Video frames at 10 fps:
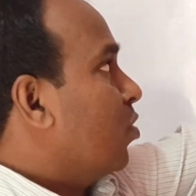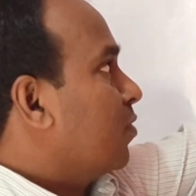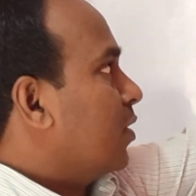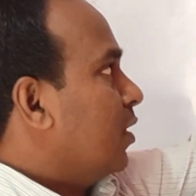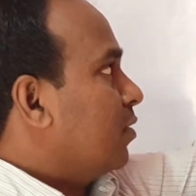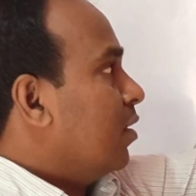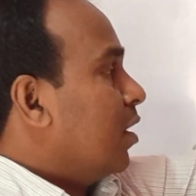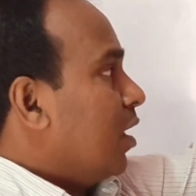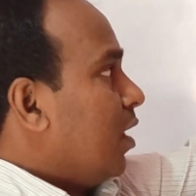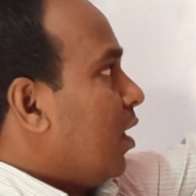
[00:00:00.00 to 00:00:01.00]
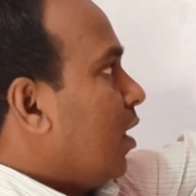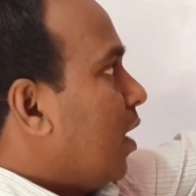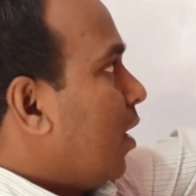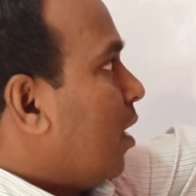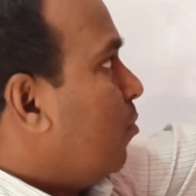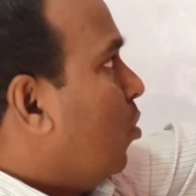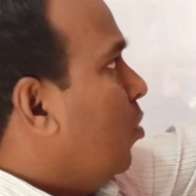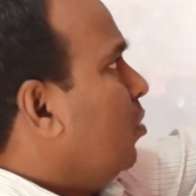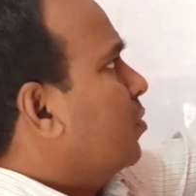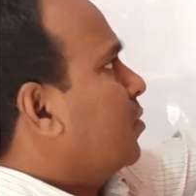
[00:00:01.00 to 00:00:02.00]
ফোর সিক্স এবং
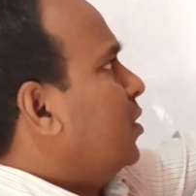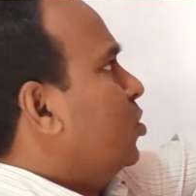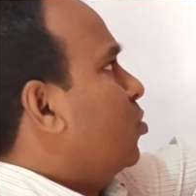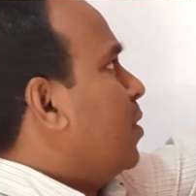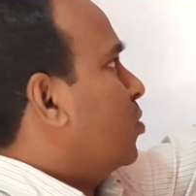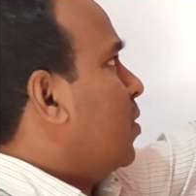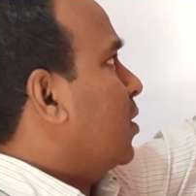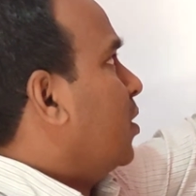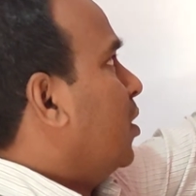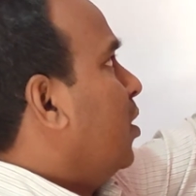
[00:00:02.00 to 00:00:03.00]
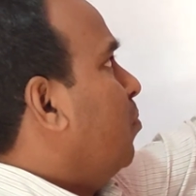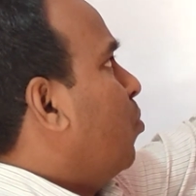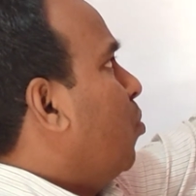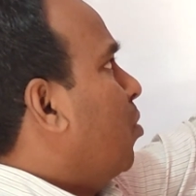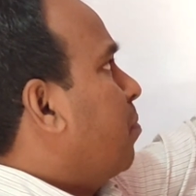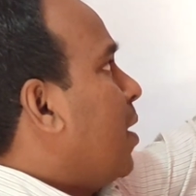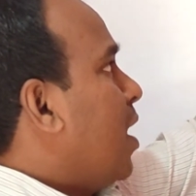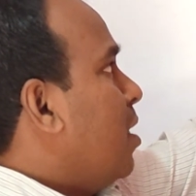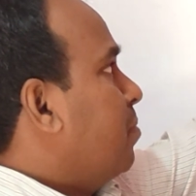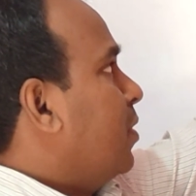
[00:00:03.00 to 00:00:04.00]
সি সমান সমান থ্রি ফোর
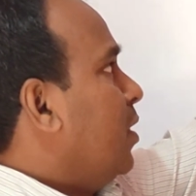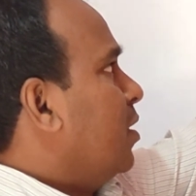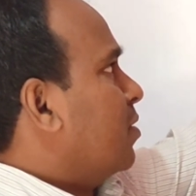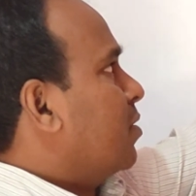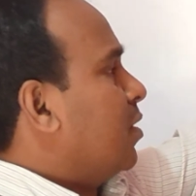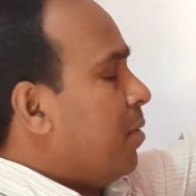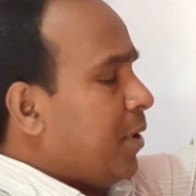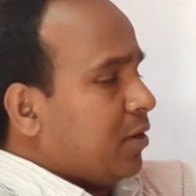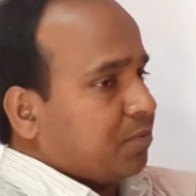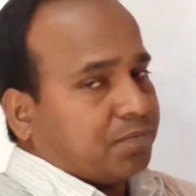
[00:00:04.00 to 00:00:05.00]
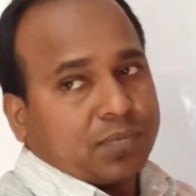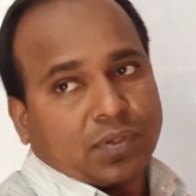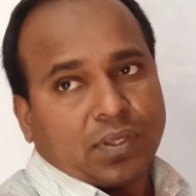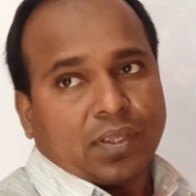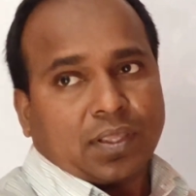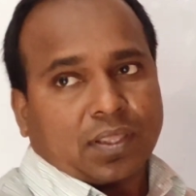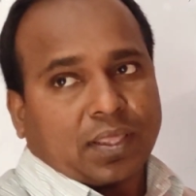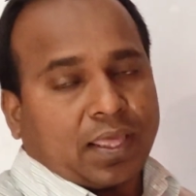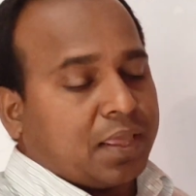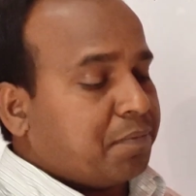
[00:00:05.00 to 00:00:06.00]
ফাইভ সিক্স সেভেন
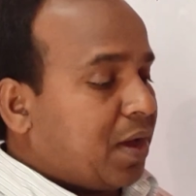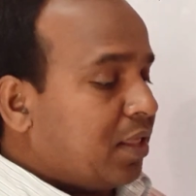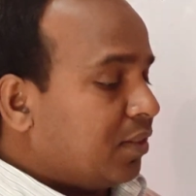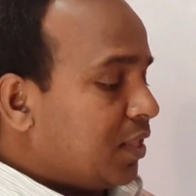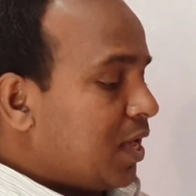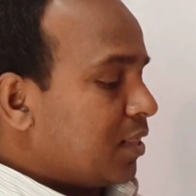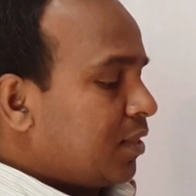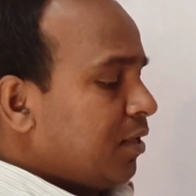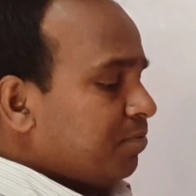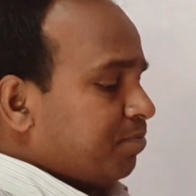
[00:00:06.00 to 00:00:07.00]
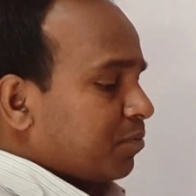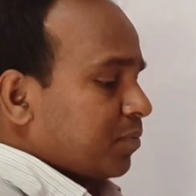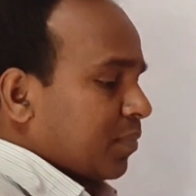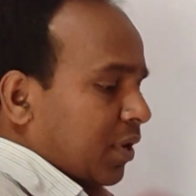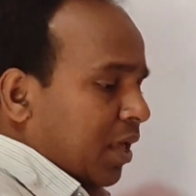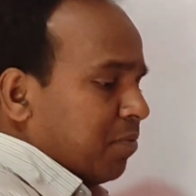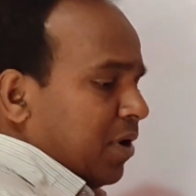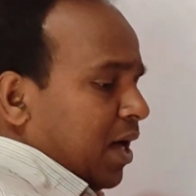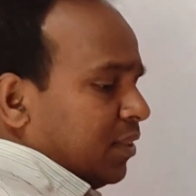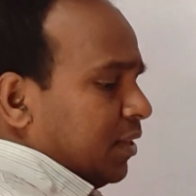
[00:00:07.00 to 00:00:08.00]
এই মান দিয়ে আছে এই
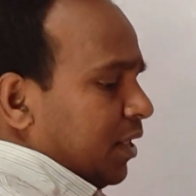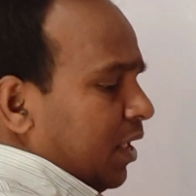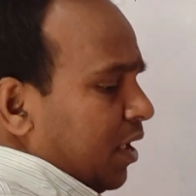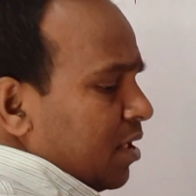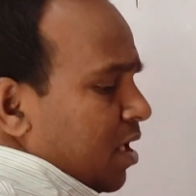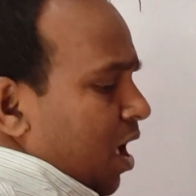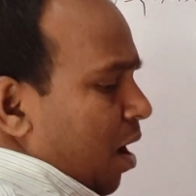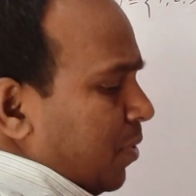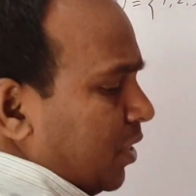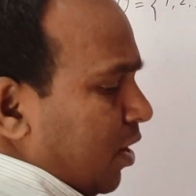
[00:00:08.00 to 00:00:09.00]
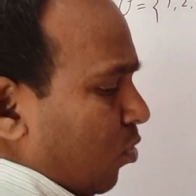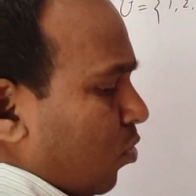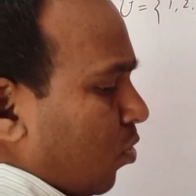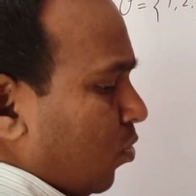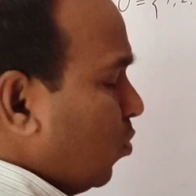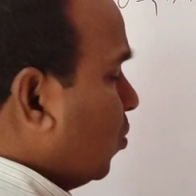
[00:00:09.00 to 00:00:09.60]
মান দিয়ে আমাদের এখন অঙ্ক